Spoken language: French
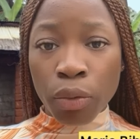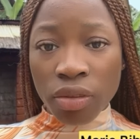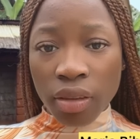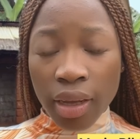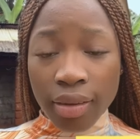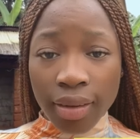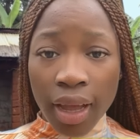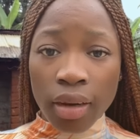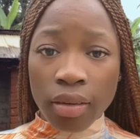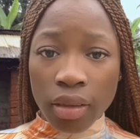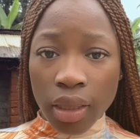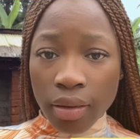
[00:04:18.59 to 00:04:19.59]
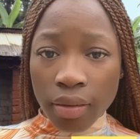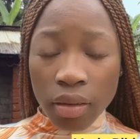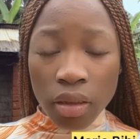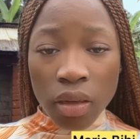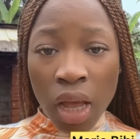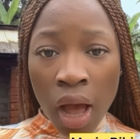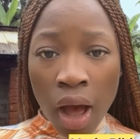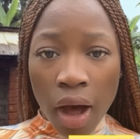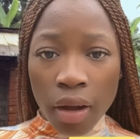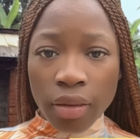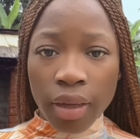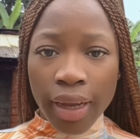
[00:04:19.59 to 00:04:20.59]
Pour ceux et celles qui désirent
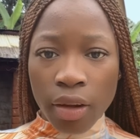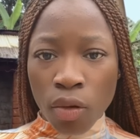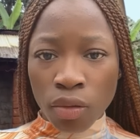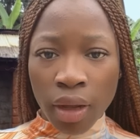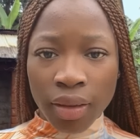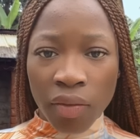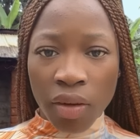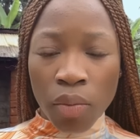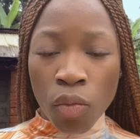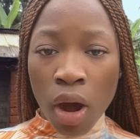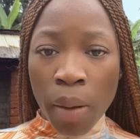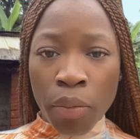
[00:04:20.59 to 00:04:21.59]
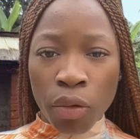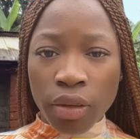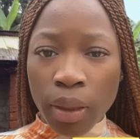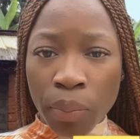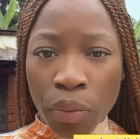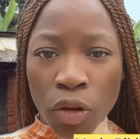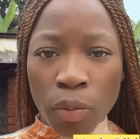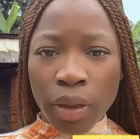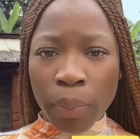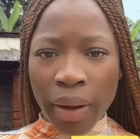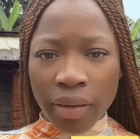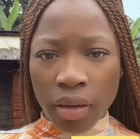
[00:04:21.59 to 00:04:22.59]
entrer en contact avec moi pour des pubs,
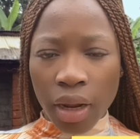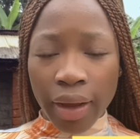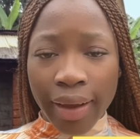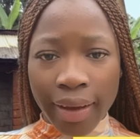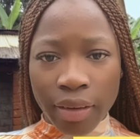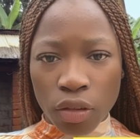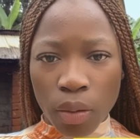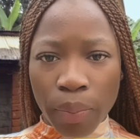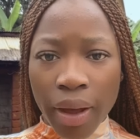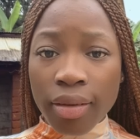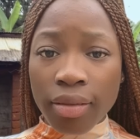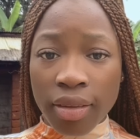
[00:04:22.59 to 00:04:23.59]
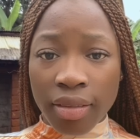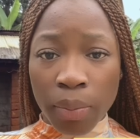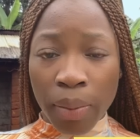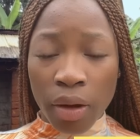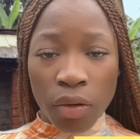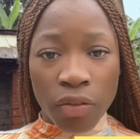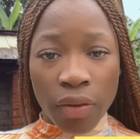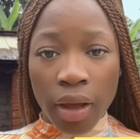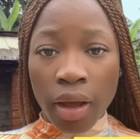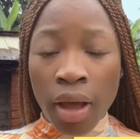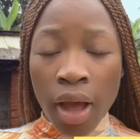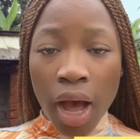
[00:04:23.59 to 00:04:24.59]
des partenariats et j'en passe, n'hésitez pas à le faire